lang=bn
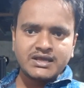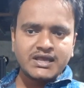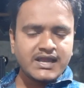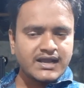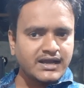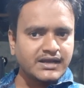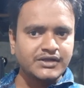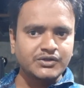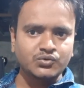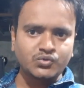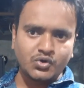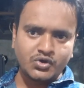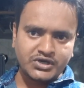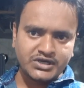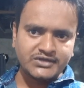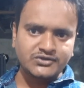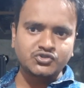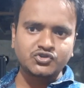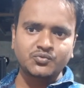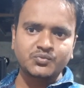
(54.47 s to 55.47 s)
এখানে
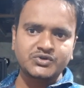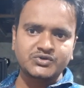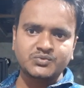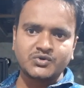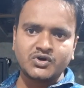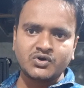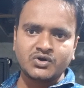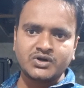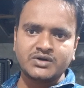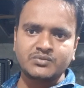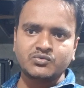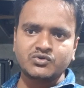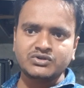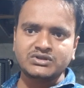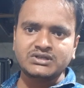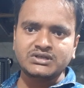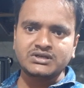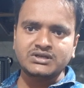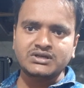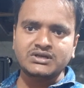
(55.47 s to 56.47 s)
দক্ষিণ চব্বিশ পরগনার
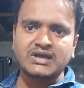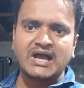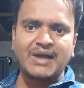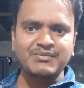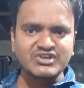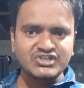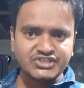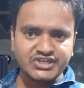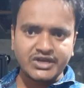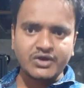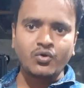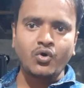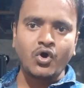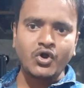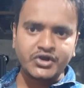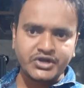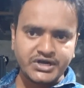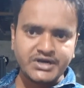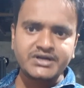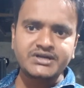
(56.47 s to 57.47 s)
মধ্যে আমি যে
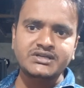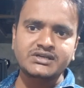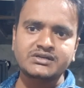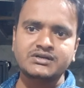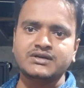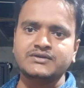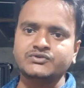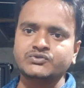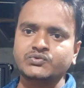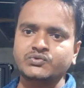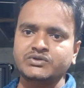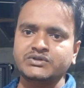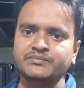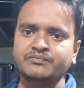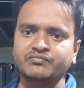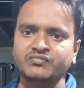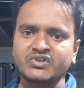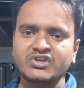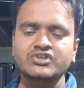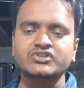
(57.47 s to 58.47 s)
কন্টেন্ট নিয়ে কাজ করি
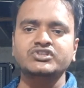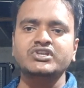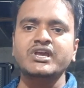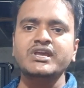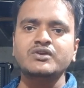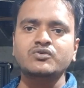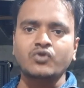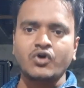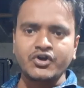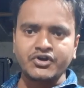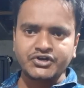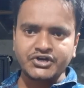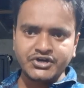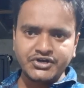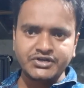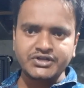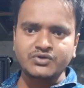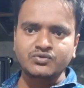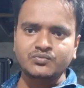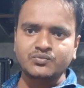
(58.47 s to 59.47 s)
সেই
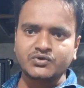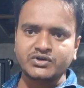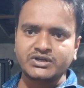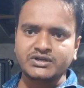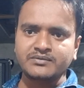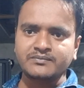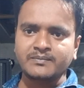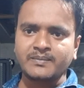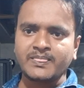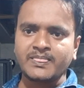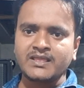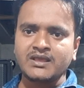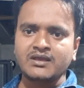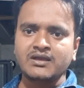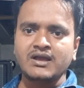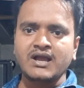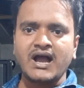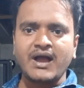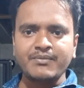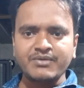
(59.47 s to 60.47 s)
কন্টেন্টের উপরে
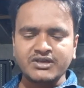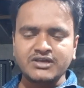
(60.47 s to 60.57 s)
আমি